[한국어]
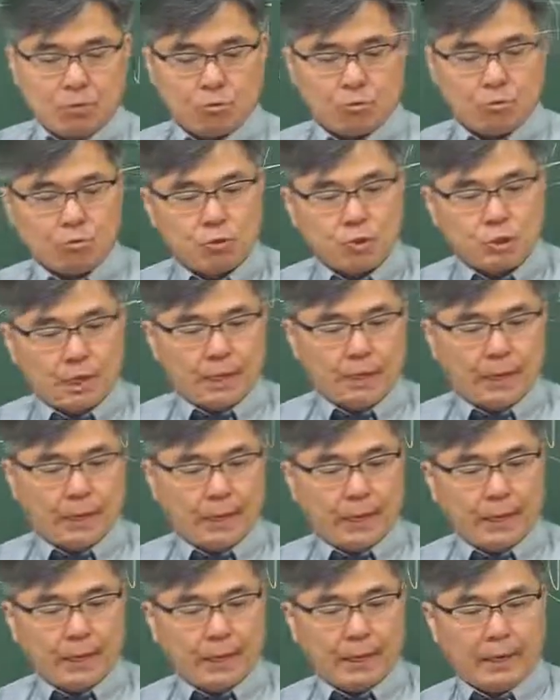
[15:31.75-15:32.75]

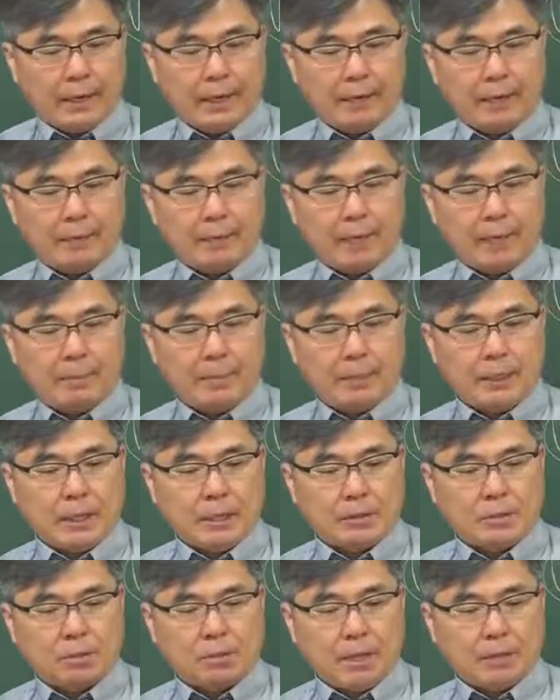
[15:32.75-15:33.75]
수차에
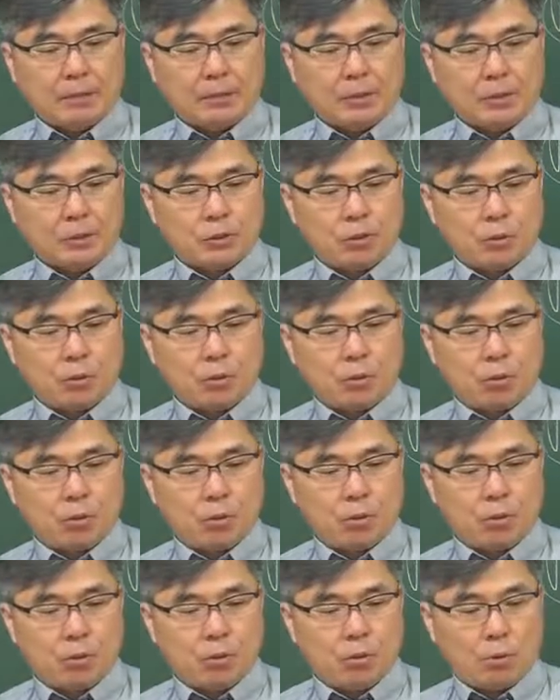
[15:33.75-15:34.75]
캐비테이션 방지
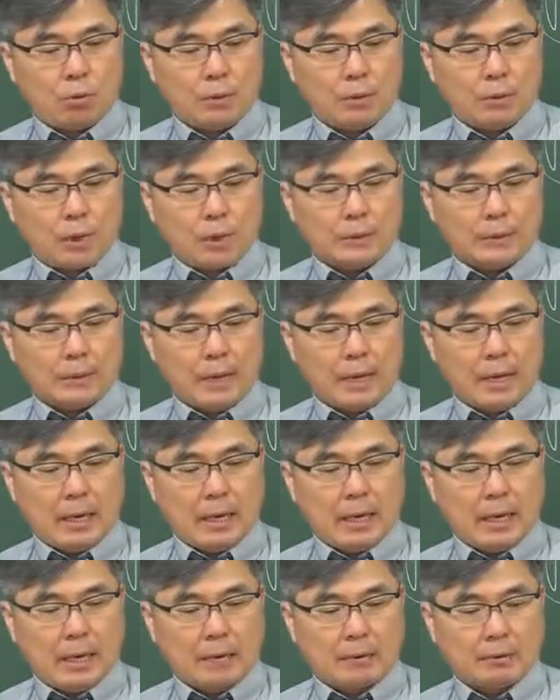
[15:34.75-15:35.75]
대책으로
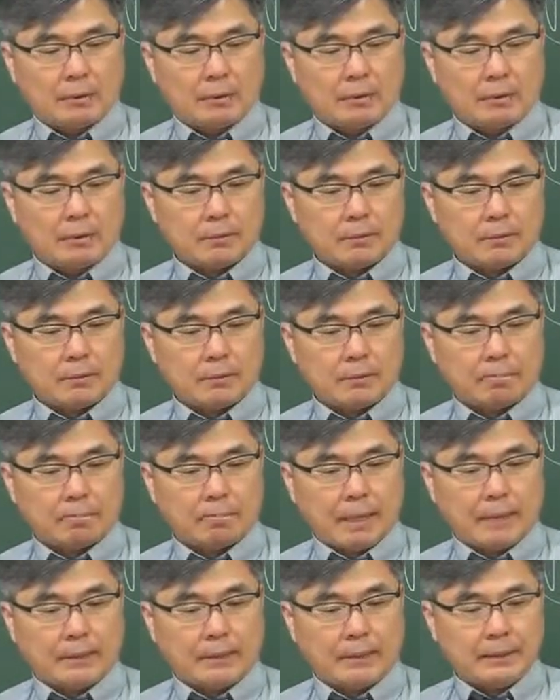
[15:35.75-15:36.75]
가장
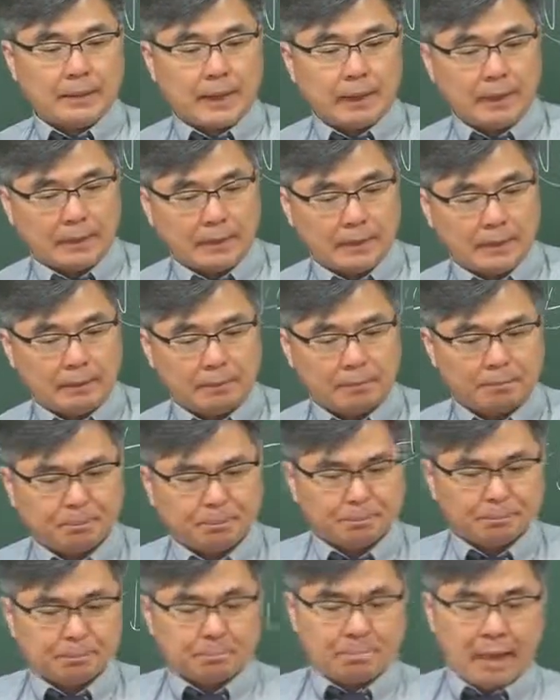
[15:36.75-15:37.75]
맞는 게 아니라
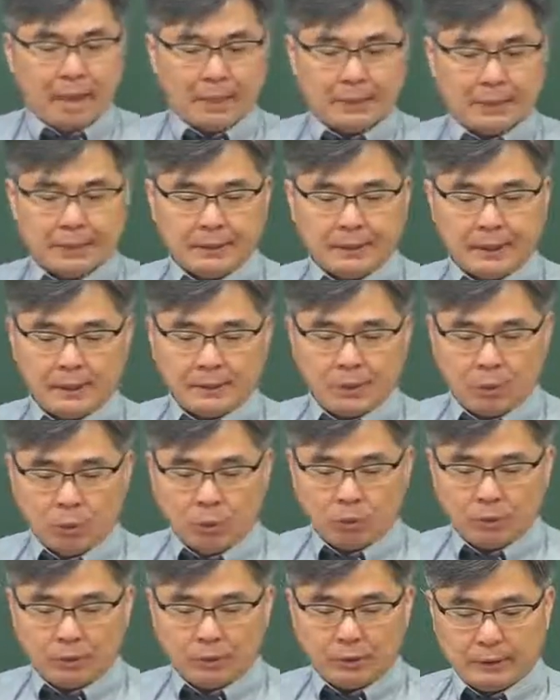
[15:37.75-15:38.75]
방지
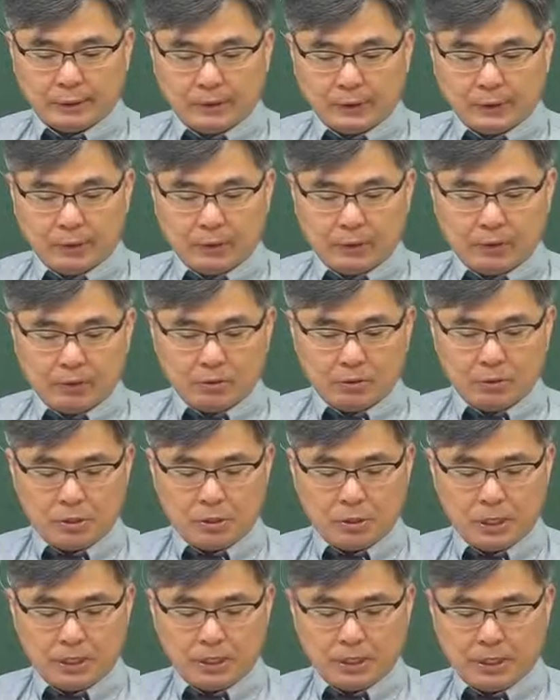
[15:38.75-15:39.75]
대책으로 틀린 것을
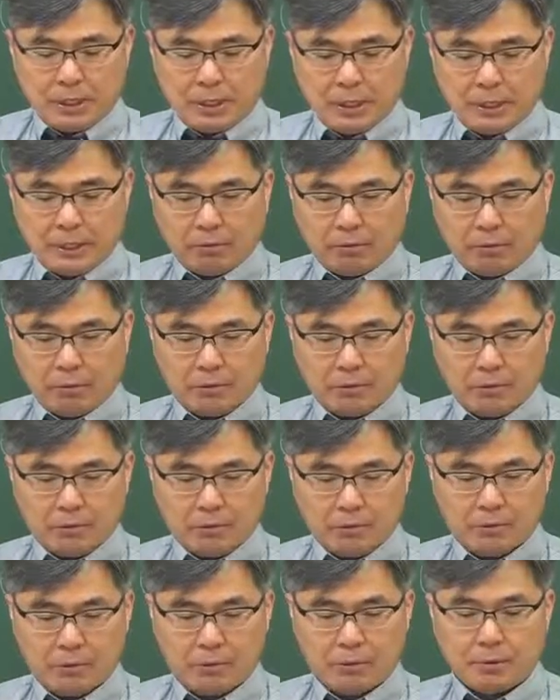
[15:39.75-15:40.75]
찾아라라고 했어요.
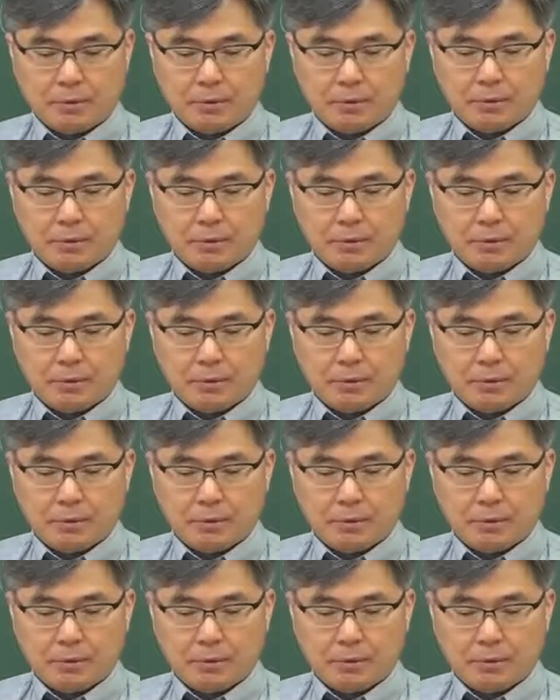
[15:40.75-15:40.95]
그죠?